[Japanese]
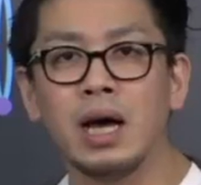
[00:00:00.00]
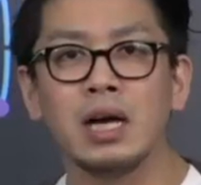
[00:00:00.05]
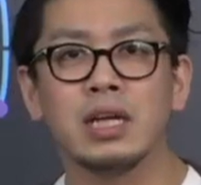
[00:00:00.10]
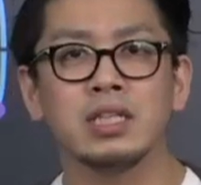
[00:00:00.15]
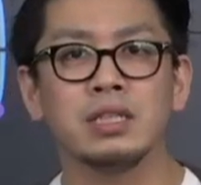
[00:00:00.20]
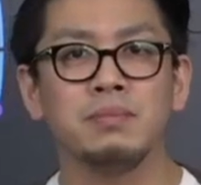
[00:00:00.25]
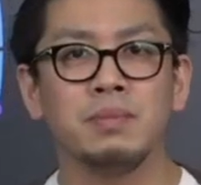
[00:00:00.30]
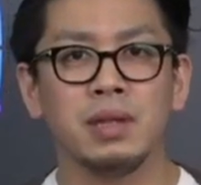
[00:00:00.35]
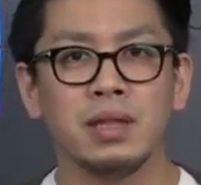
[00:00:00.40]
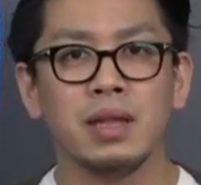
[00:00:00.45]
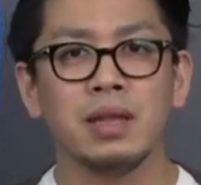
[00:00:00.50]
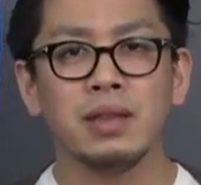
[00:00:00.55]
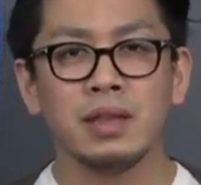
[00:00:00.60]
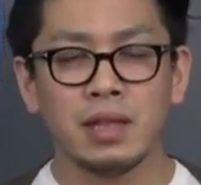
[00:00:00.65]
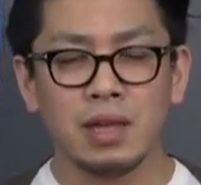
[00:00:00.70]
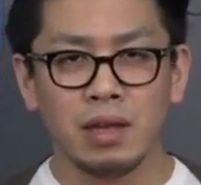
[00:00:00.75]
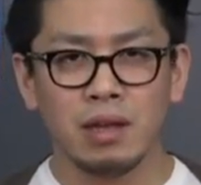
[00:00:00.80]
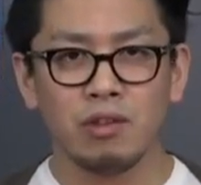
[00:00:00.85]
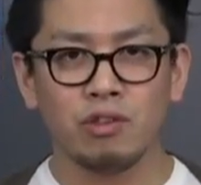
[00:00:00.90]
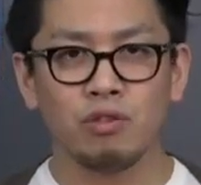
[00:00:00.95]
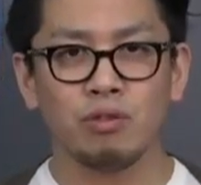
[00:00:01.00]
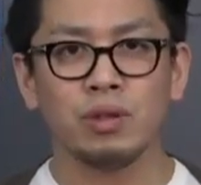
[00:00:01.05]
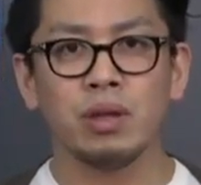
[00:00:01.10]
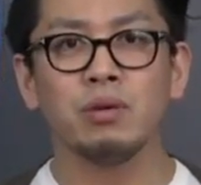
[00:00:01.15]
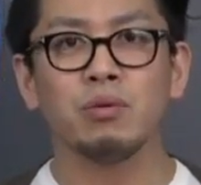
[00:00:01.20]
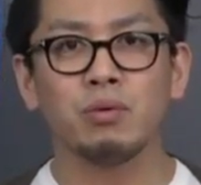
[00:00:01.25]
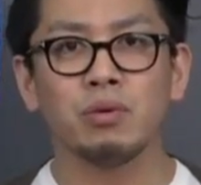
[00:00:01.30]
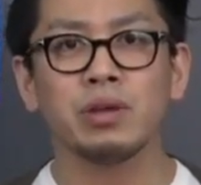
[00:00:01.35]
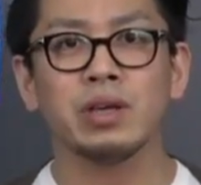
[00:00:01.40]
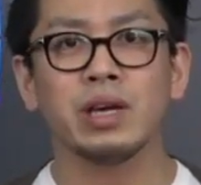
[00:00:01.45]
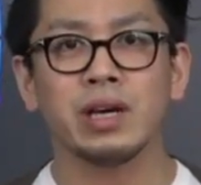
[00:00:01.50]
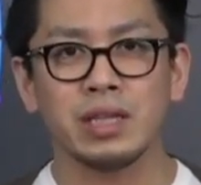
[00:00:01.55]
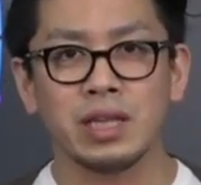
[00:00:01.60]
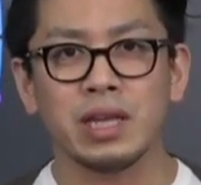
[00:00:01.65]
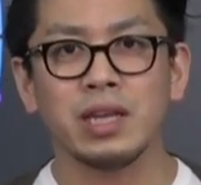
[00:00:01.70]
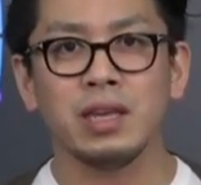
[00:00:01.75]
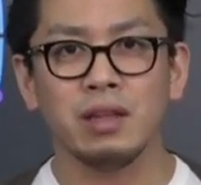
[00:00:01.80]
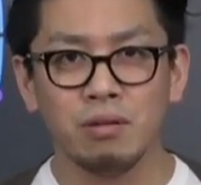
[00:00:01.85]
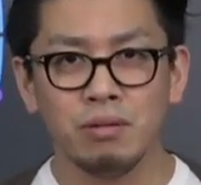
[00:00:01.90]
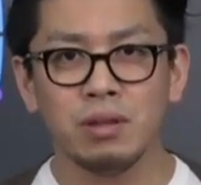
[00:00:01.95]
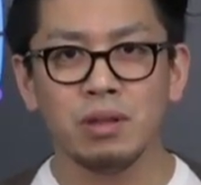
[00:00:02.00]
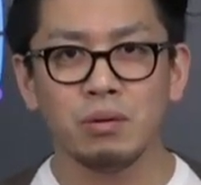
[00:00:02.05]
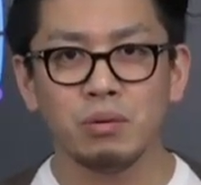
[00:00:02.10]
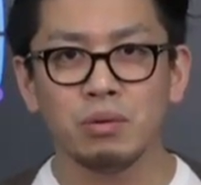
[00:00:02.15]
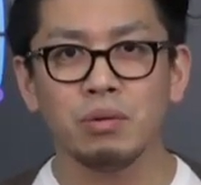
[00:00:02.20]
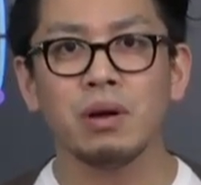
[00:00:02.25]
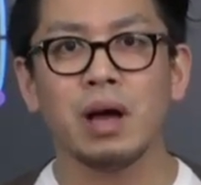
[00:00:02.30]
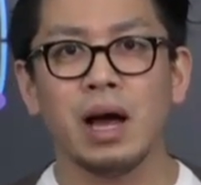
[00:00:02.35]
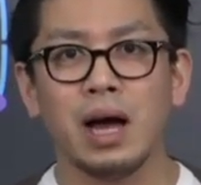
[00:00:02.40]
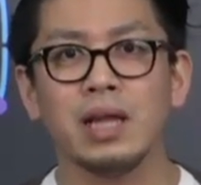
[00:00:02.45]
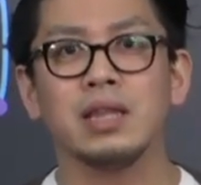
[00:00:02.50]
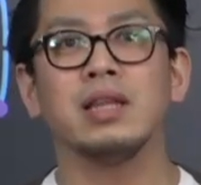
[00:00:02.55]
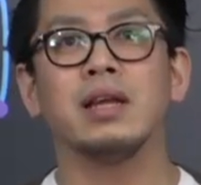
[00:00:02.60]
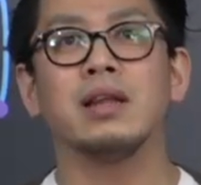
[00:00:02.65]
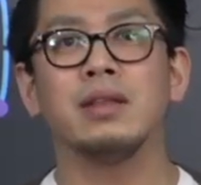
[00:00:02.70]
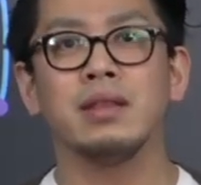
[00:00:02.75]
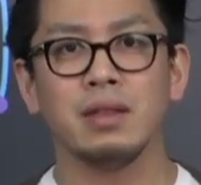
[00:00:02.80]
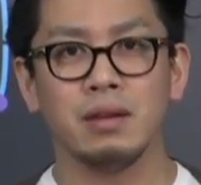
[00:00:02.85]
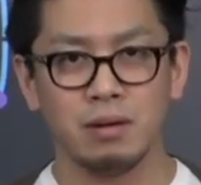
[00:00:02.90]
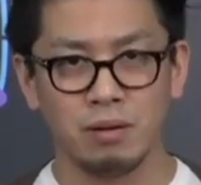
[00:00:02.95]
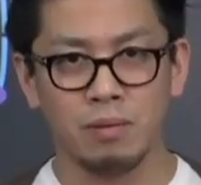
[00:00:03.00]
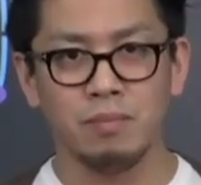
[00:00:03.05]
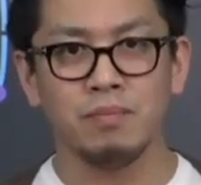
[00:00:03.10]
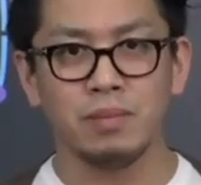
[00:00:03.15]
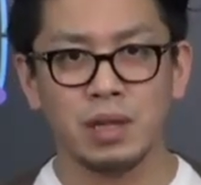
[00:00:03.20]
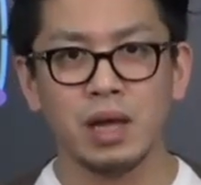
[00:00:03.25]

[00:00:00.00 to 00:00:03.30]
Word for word: 初めて正常な動きができるってことがあったりするの。